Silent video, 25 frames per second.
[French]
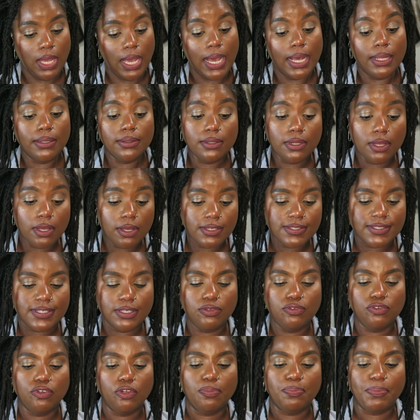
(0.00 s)
Ah non, c'est
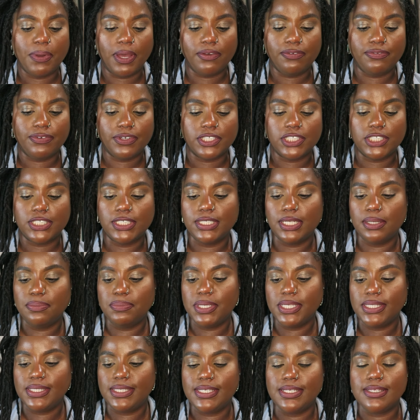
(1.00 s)
une autre parfum, je dis des
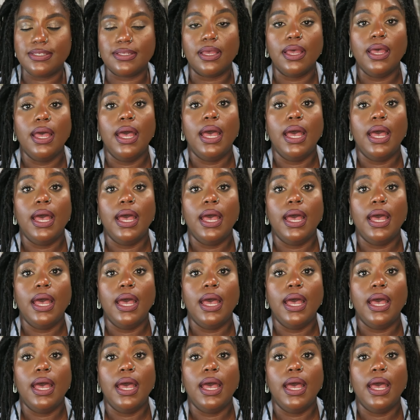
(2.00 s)
bêtises.